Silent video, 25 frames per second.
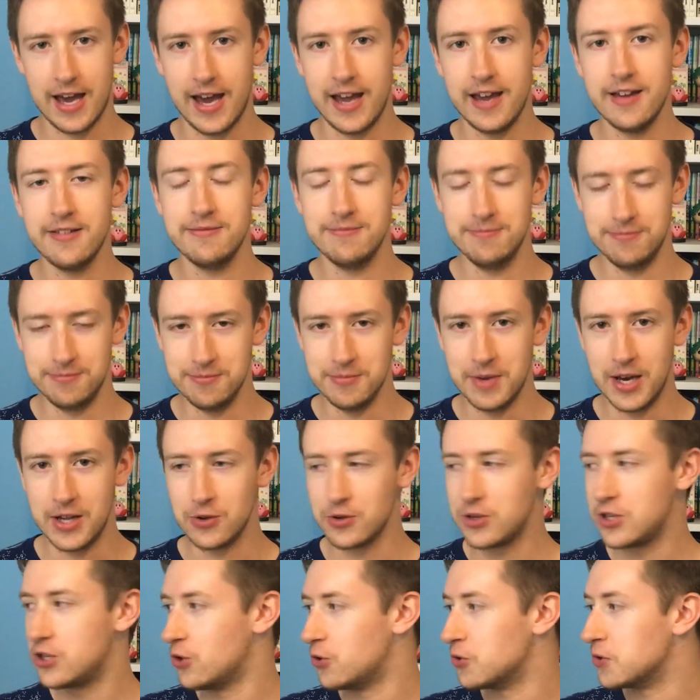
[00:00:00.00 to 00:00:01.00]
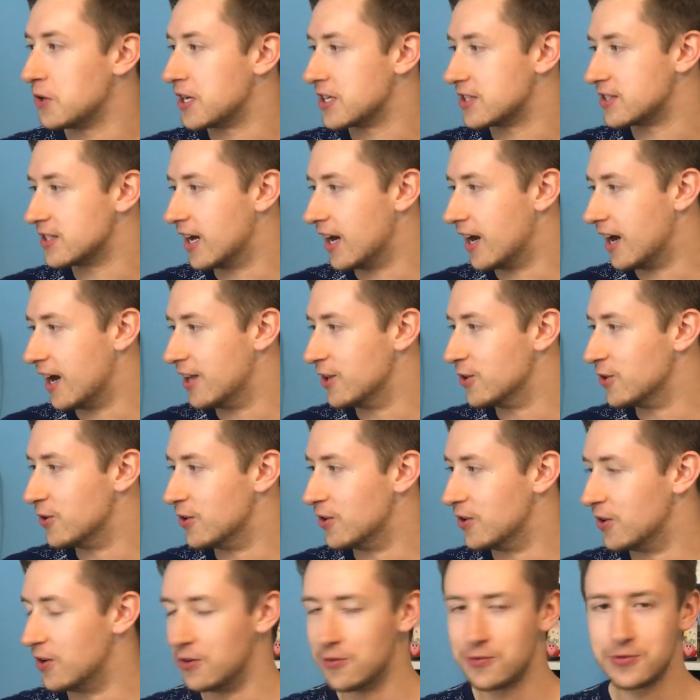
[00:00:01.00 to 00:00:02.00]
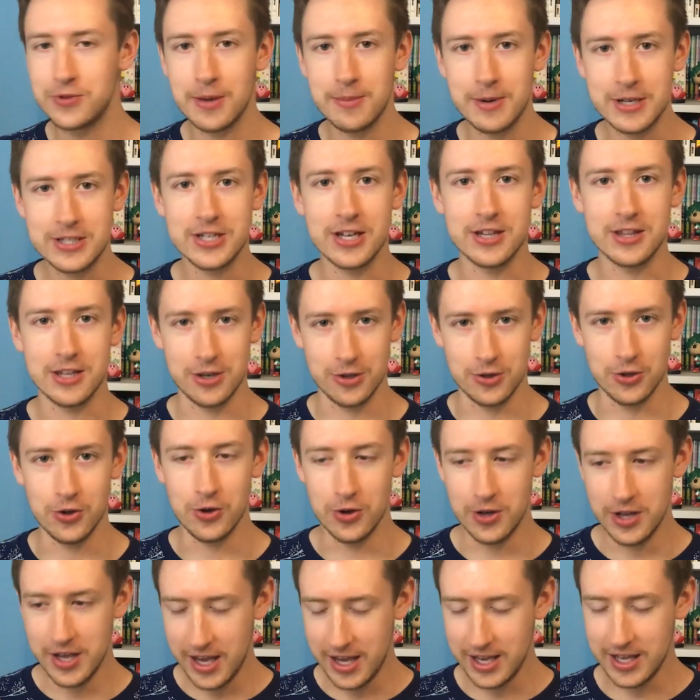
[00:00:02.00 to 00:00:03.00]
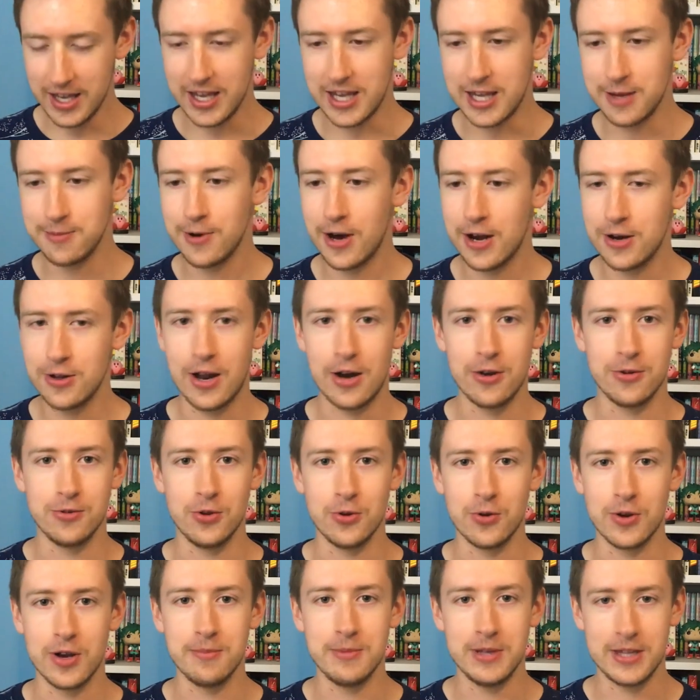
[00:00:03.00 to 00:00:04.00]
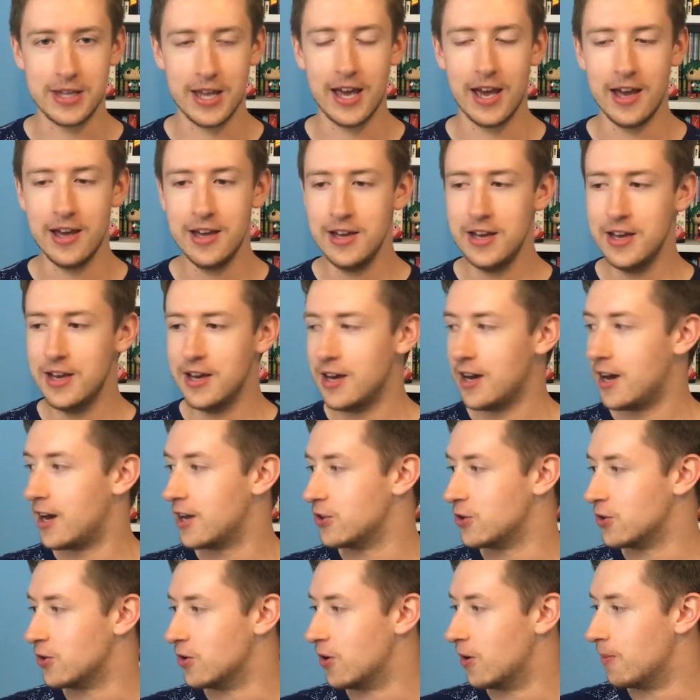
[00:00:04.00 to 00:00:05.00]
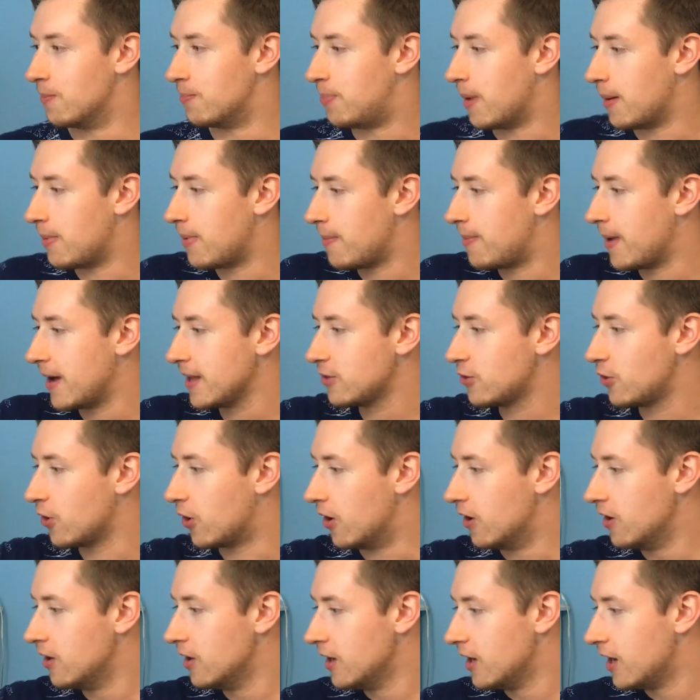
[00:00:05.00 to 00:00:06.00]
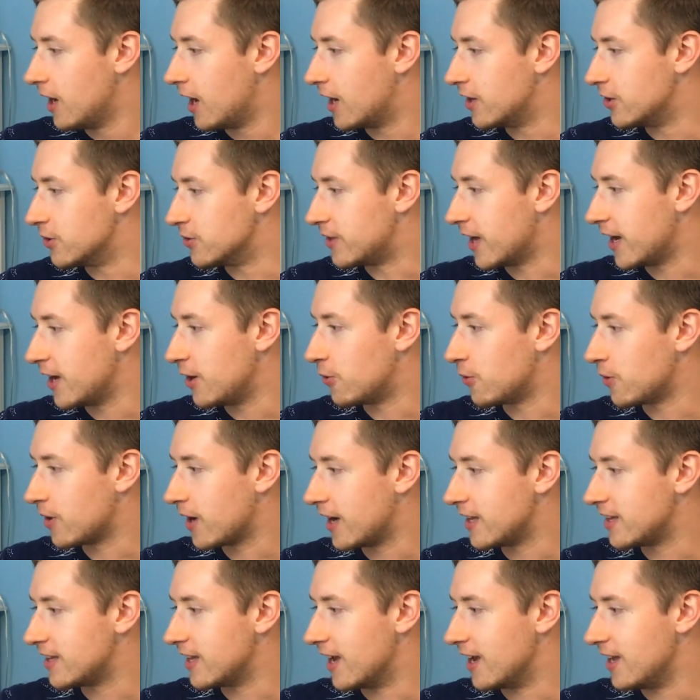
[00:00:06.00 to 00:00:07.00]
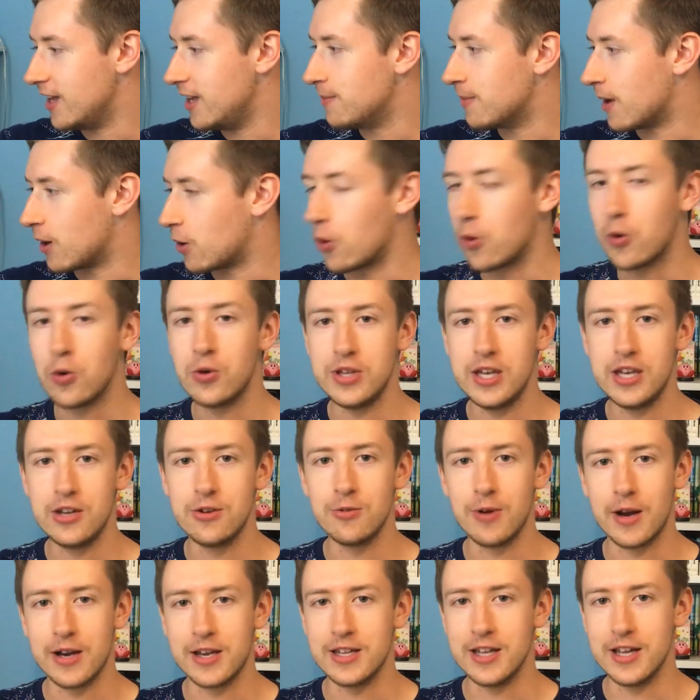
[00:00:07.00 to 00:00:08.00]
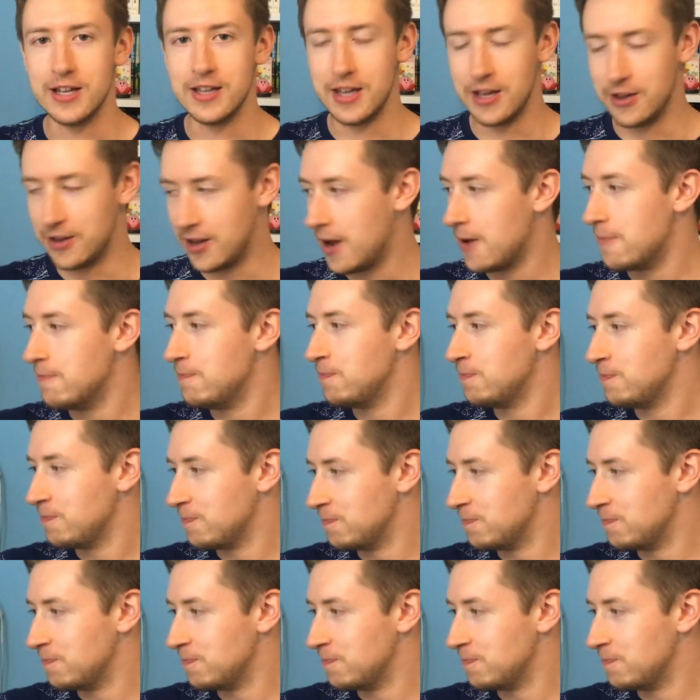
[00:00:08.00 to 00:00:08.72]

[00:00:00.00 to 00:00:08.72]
はい、今日の朝ふたばチャンネルの演劇部あるある動画見てバババッと台本書いて今ここにいるわけなんだよね。